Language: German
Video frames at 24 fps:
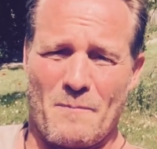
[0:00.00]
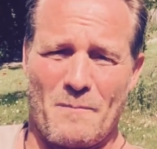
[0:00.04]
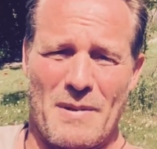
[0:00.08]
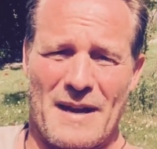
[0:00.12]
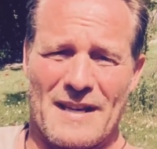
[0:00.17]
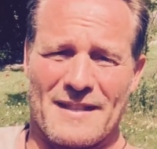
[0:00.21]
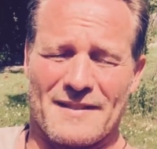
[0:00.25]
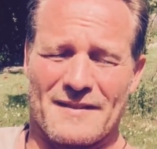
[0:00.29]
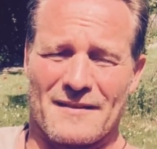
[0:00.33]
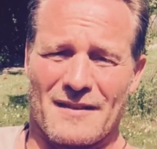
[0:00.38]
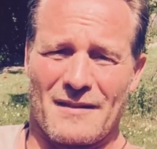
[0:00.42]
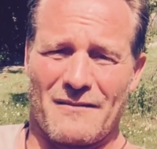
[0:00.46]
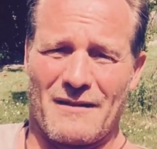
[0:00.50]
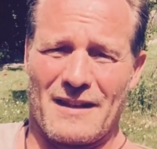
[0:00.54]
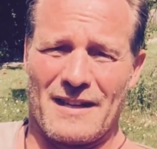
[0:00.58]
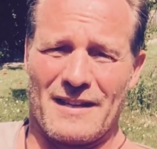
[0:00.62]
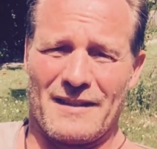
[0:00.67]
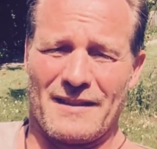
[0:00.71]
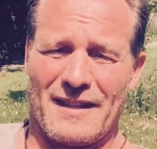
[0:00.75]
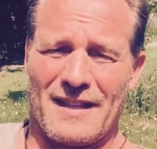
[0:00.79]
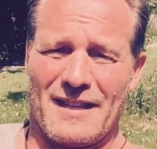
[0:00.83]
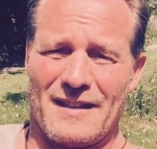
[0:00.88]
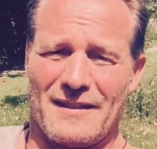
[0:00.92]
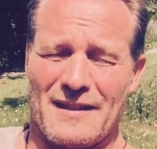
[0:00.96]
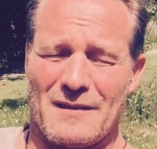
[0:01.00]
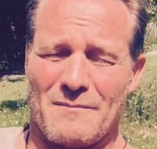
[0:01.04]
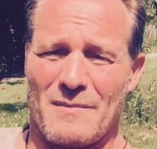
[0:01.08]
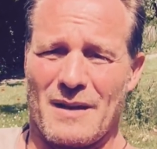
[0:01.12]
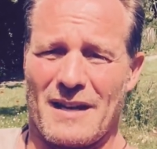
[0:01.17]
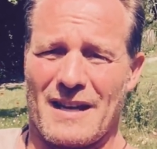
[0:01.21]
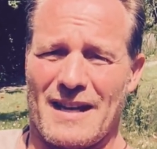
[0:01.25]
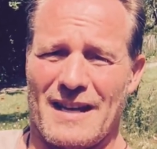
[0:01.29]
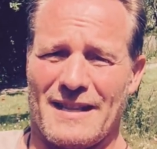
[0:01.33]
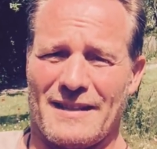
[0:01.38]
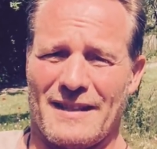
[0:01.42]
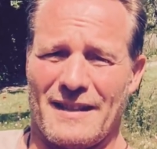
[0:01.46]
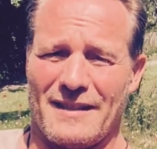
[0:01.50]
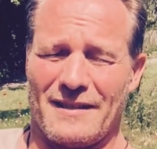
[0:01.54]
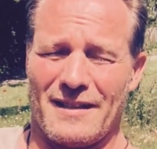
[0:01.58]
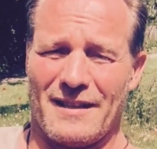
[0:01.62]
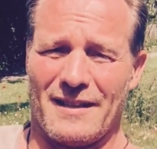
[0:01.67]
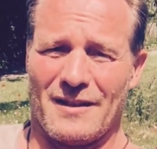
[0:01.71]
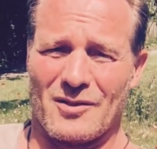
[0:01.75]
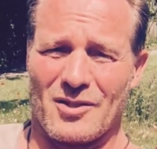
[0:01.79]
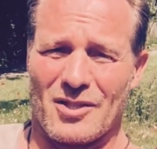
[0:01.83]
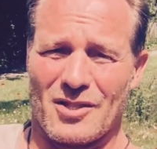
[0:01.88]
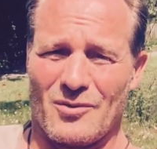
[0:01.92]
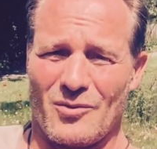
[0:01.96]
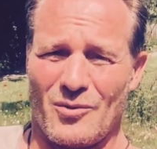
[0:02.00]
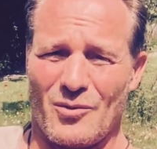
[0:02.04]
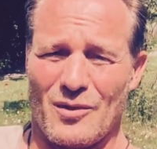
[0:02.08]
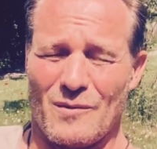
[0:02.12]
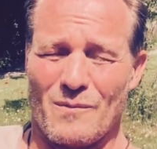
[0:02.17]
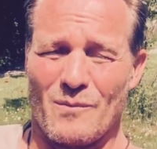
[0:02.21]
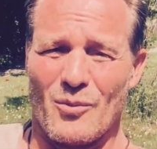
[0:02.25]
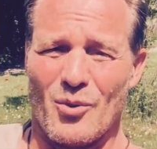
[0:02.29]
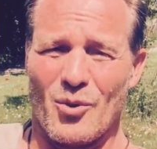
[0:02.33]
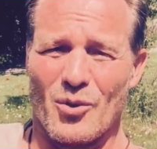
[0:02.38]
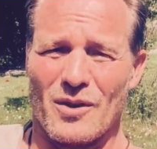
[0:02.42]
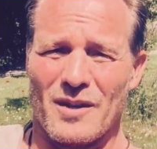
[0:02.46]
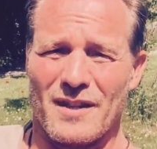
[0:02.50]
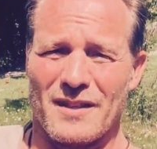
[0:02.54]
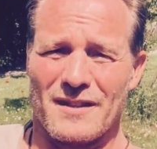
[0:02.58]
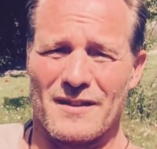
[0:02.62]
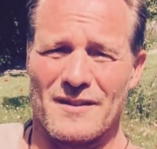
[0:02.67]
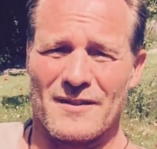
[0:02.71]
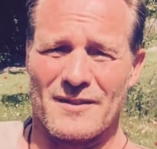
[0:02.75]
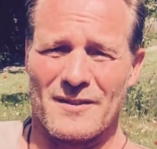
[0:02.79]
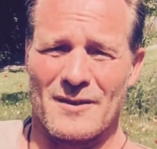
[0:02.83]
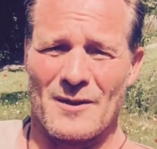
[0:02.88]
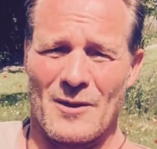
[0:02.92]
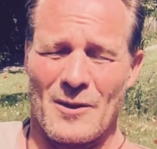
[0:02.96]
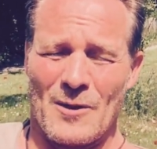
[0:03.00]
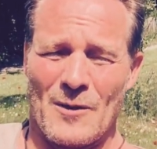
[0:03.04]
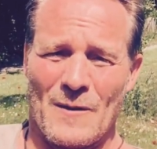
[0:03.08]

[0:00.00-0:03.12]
besten Qualität, die im Bereich der ätherischen Öle möglich ist